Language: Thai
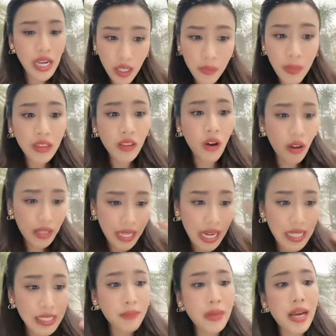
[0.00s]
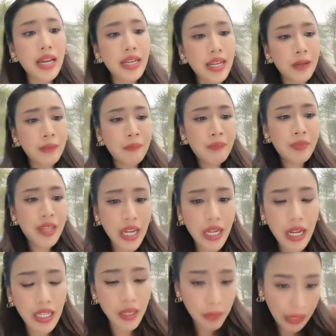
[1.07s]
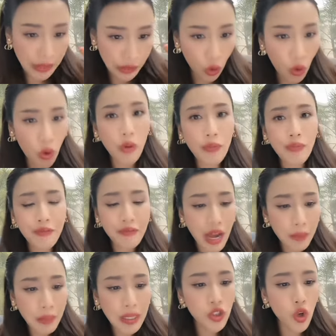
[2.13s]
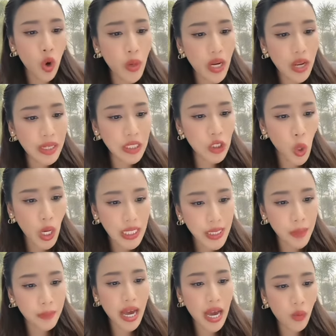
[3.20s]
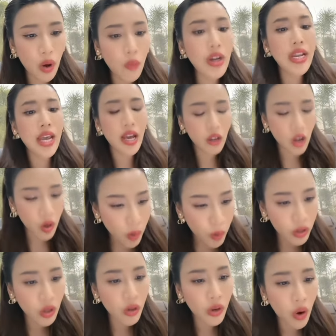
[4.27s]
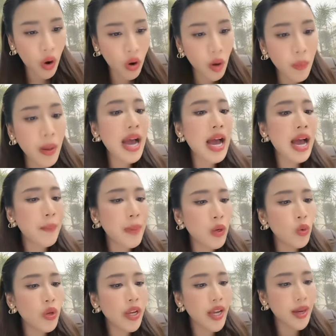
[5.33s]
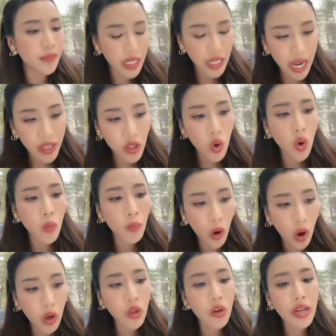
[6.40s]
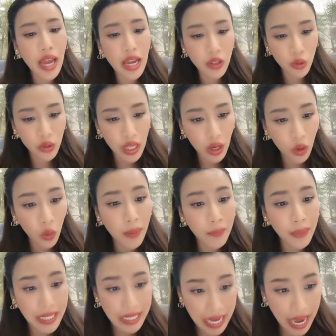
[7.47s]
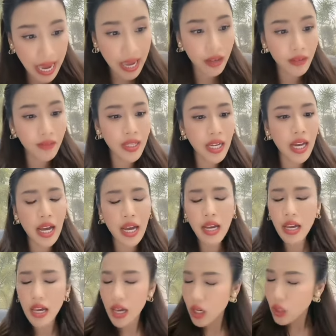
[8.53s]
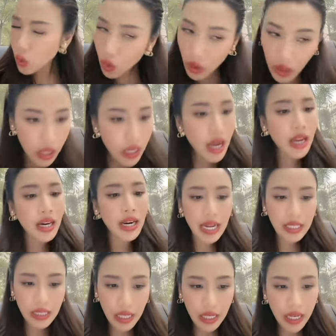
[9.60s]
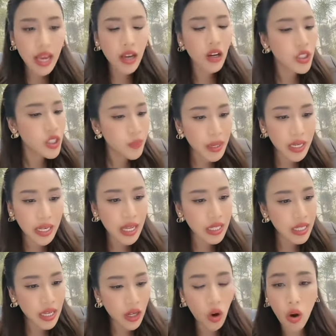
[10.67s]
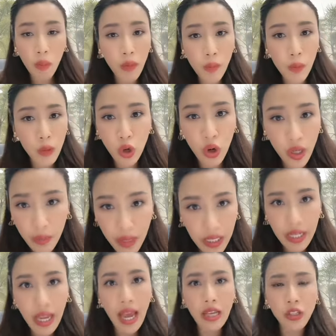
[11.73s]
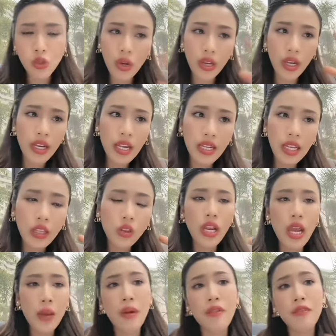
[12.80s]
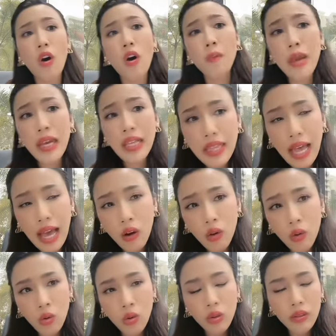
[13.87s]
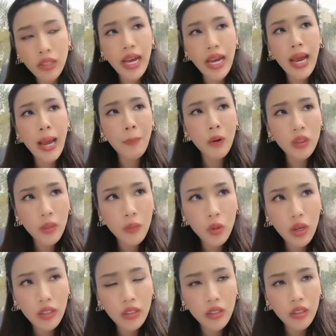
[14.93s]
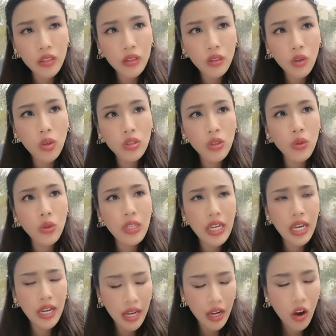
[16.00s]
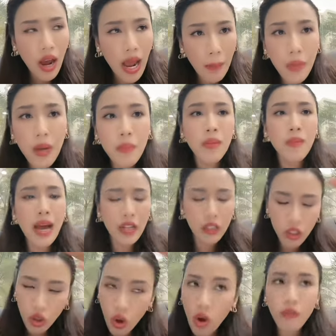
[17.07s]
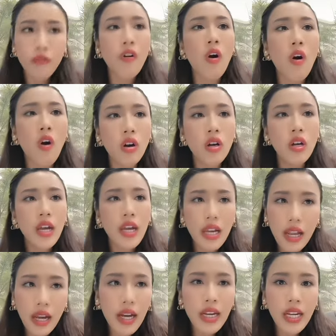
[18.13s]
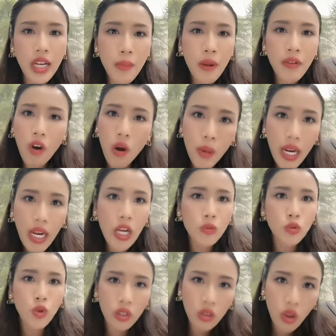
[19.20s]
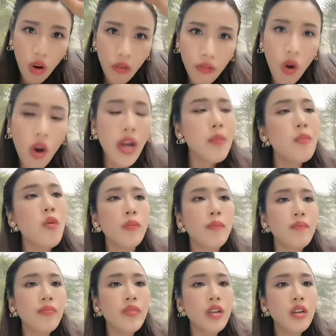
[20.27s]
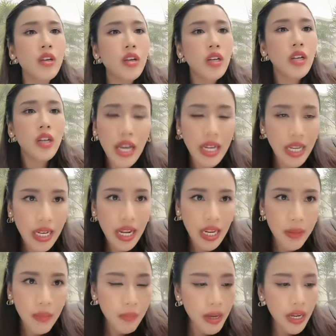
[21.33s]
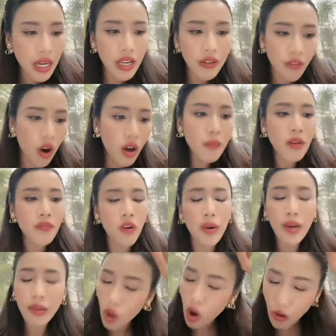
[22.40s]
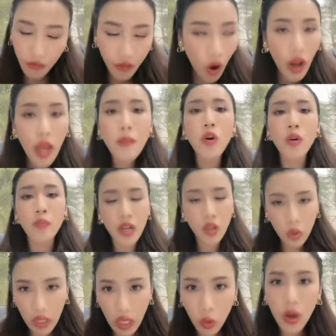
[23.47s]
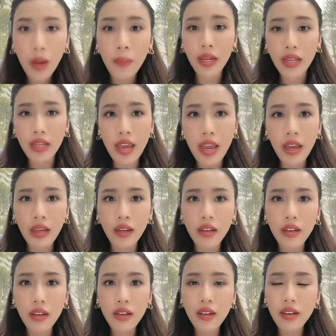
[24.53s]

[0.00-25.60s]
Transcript: อันนี้คือบิ๊กต่อที่ให้สัมภาษณ์นะ ในขณะที่บิ๊กโจ๊ก ฝั่งบิ๊กโจ๊ก วันนี้บิ๊กโจ๊กให้สัมภาษณ์ว่าวันนี้ก็พบตรก็พาไปคุยกับท่านนายก เพราะต้องการยุติความขัดแย้งนะคะ ทุกเรื่องหลังจากนี้ก็จะเป็นหน้าที่ของปปชดำเนินการ ส่วนคดีที่ตนเองไปฟ้องบิ๊กเต่านะคะพลตำรวจโทจรุนเกียรติในข้อหาหมิ่นประมาทเดี๋ยวจะถอนฟ้อง และคดีที่ไปฟ้องพนักงานสอบสวนเดี๋ยวถอนฟ้องให้หมด คือคดีไหนที่มันเป็นคดีฟ้องกันไปฟ้องถอนฟ้องให้หมดเพื่อยุติความขัดแย้ง